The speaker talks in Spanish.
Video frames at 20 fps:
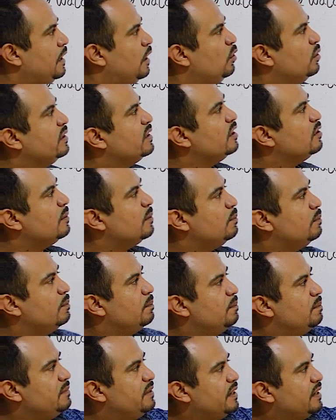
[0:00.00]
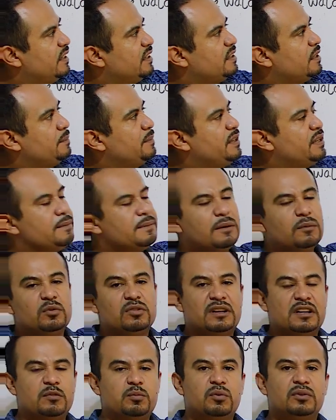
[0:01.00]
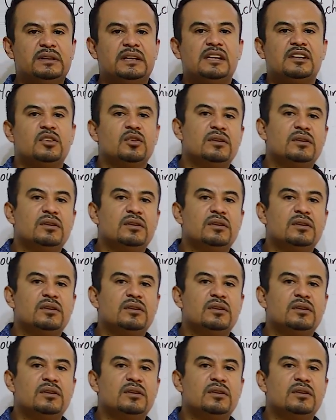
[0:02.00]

Ahorita, lo, ya que termine, vamos a responder